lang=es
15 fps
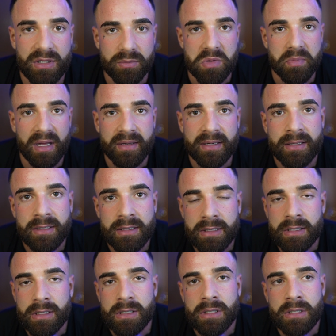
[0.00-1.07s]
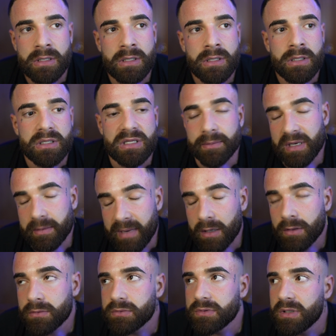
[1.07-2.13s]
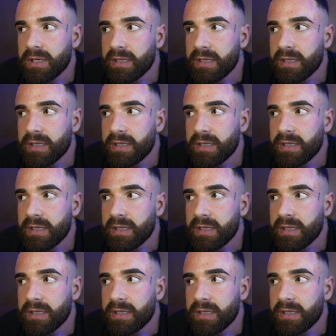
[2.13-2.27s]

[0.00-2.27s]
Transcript: y de mi padre y de mi hermano.